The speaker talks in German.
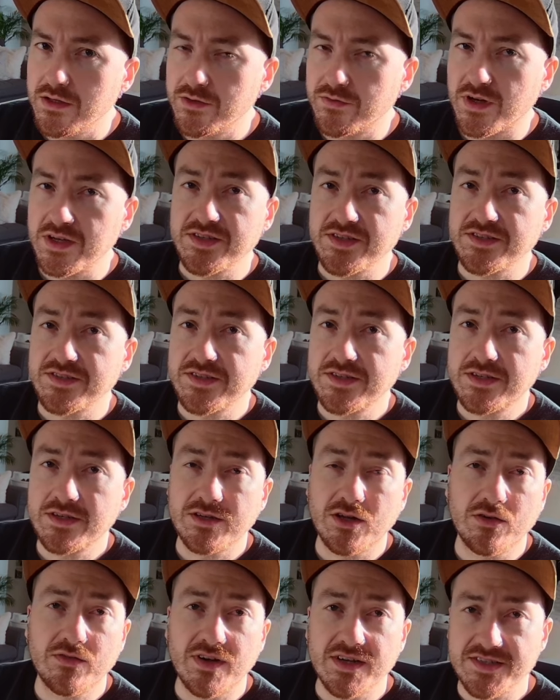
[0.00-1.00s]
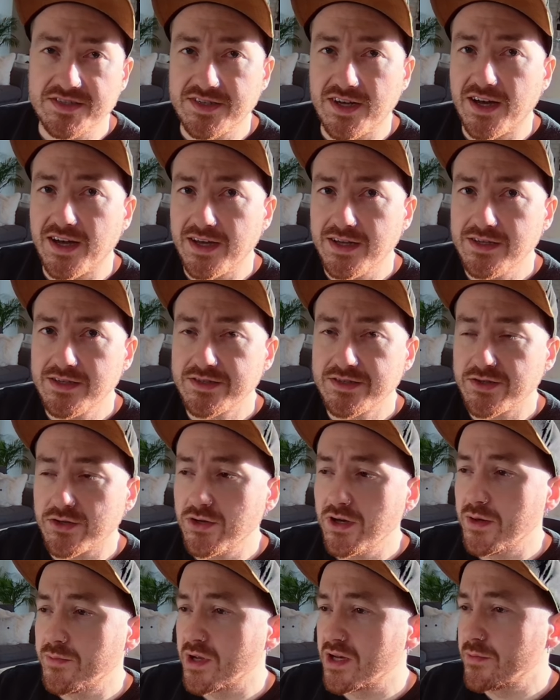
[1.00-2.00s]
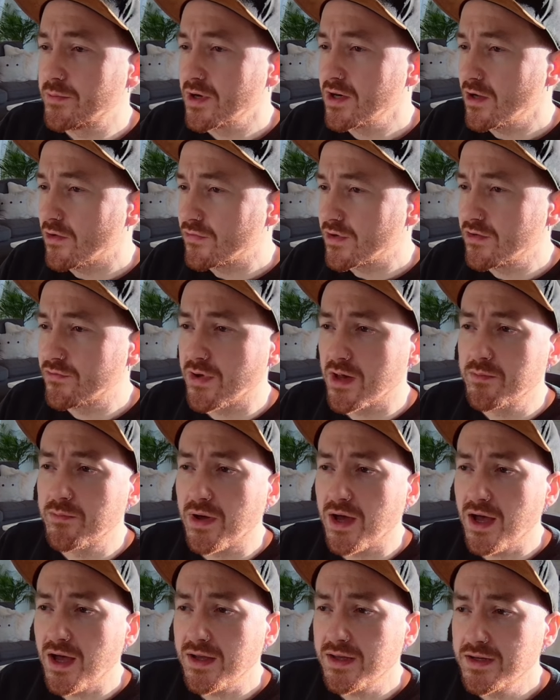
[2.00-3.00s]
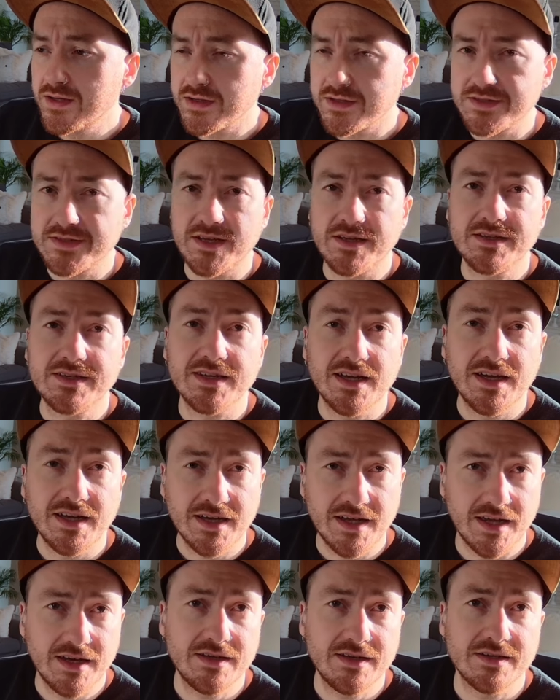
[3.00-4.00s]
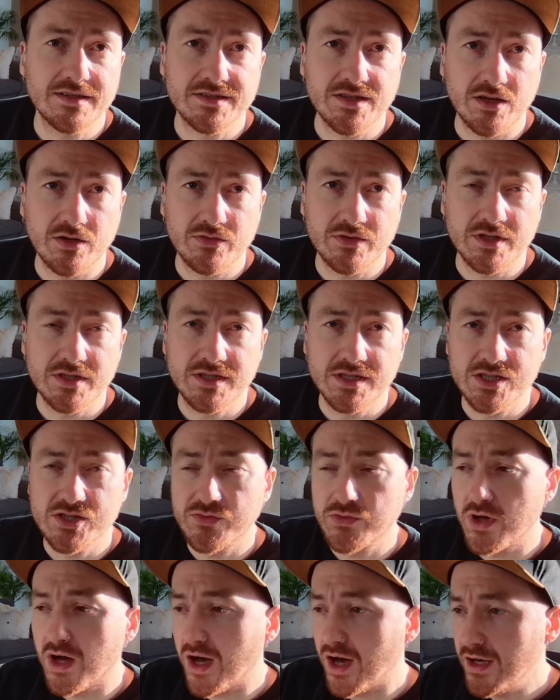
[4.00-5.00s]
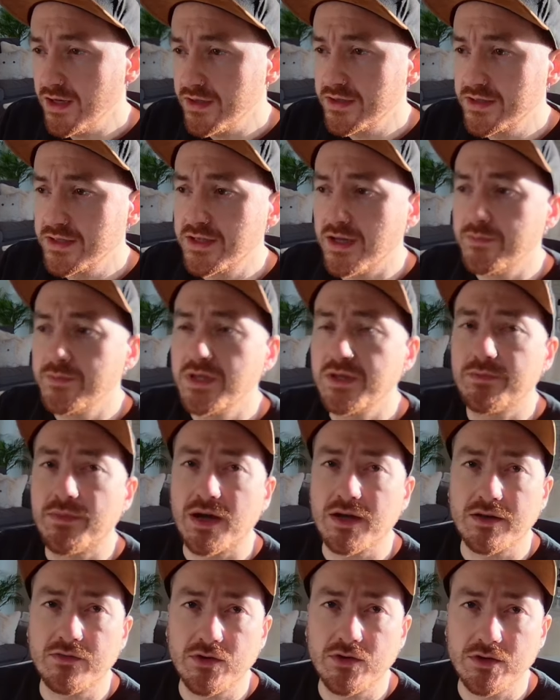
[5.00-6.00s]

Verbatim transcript: Ich weiß jetzt nicht genau, was der heilen soll, aber der bringt auf jeden Fall ein paar interessante Erkenntnisse auf den Tisch für alle, die da mitmachen